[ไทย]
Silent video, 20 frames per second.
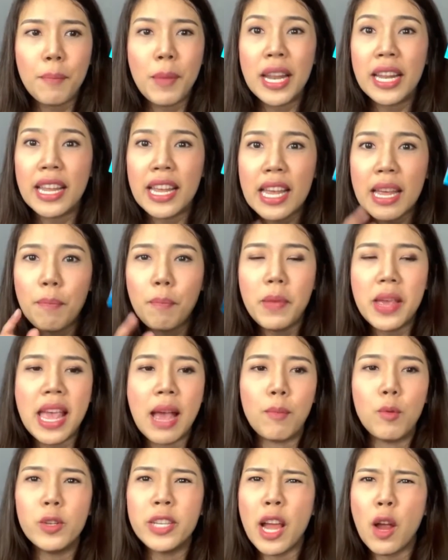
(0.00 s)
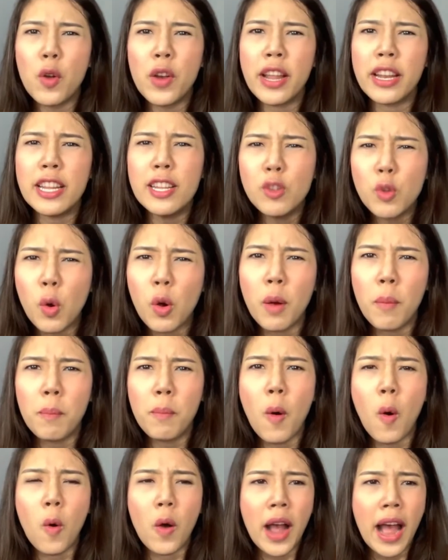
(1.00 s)
เป็นขี้เปียกผู้ชายคนไหนที่สก
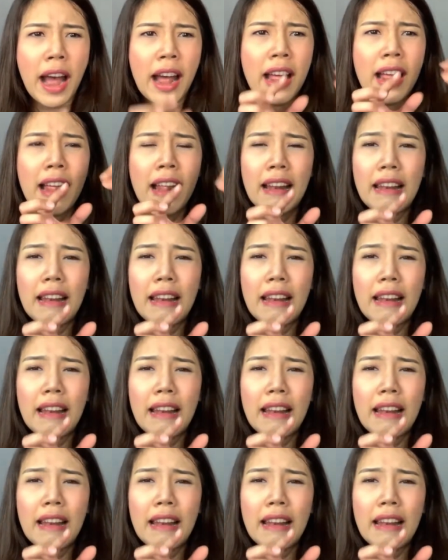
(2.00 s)
ปรกอ่ะ